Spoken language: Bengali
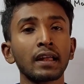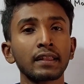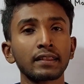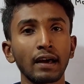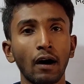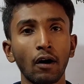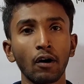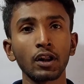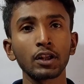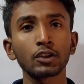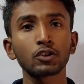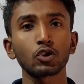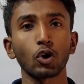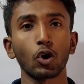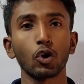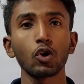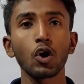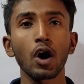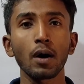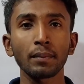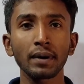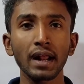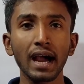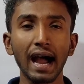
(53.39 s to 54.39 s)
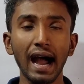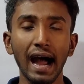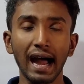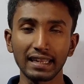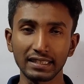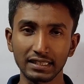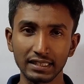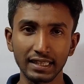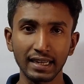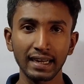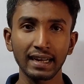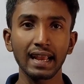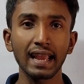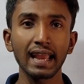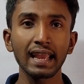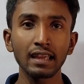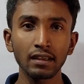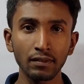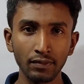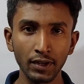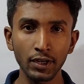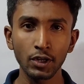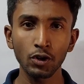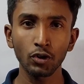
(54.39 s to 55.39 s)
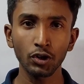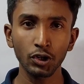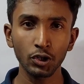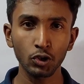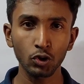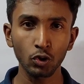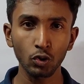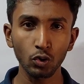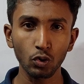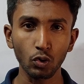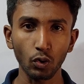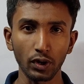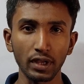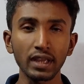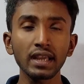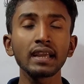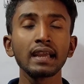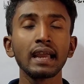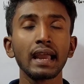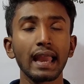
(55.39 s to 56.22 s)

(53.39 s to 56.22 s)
তাহলে চলো আমরা আজকের এই ভিডিওটি শুরু করি